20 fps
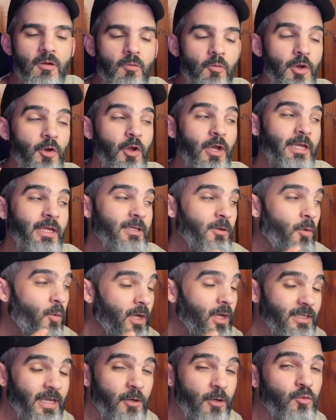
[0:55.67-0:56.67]
Bueno, aquí te
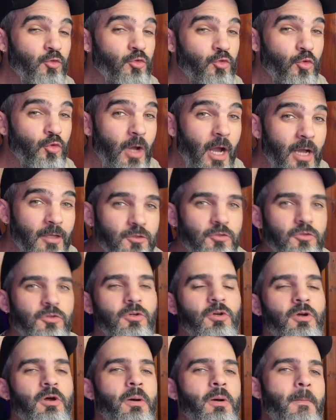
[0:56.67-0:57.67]
voy a traer un trucazo
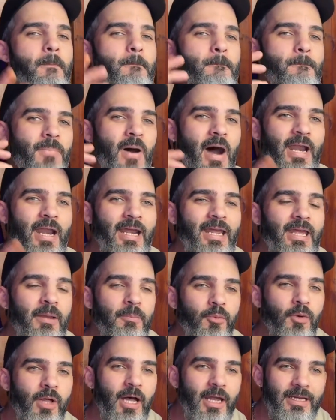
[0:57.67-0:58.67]
para que
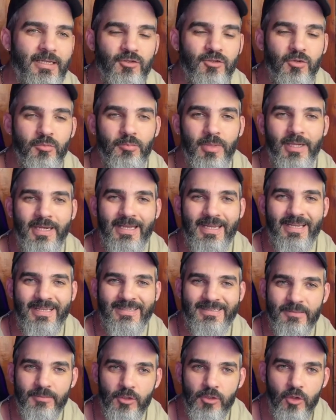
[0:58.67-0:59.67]
puedas resolver
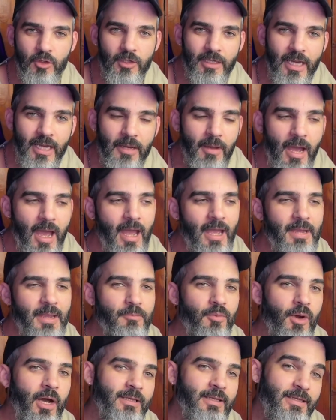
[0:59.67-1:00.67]
ese problema y
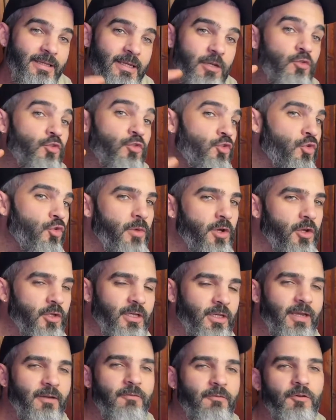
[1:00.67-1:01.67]
puedas tener un número
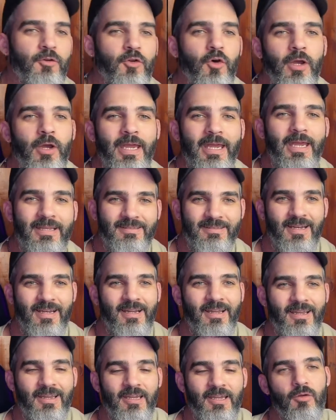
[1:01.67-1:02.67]
de teléfono
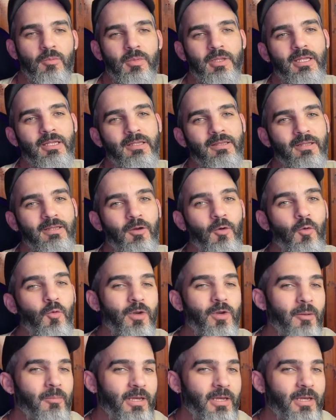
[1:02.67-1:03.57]
extranjero mediante una